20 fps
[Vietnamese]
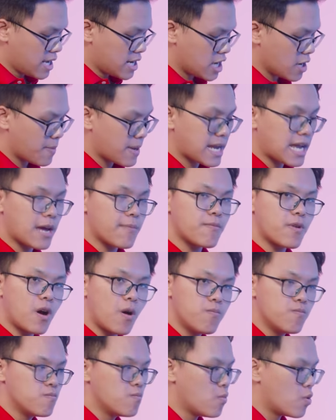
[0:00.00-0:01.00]
Nếu mà anh em
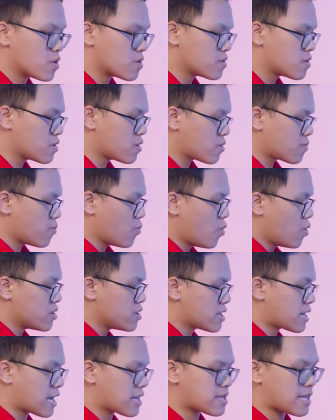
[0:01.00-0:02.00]
không muốn mua
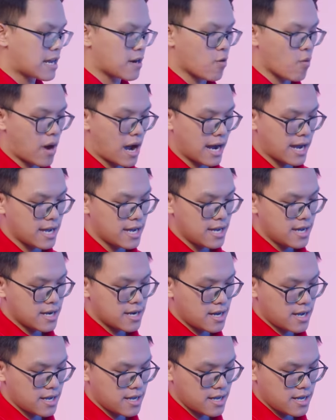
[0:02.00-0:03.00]
những cái tản ngoài
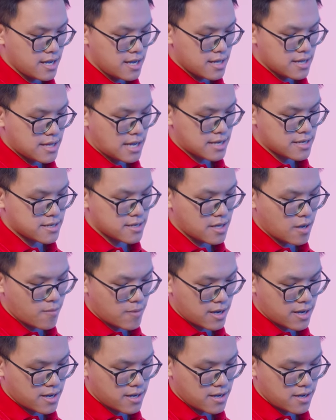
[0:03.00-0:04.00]
Đây, tản sơ tốc
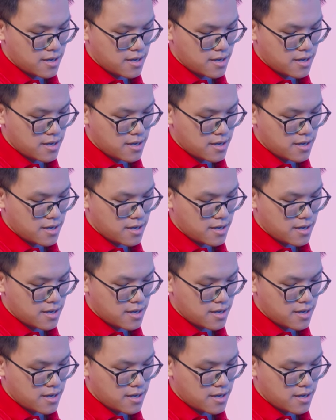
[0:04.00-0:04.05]
đây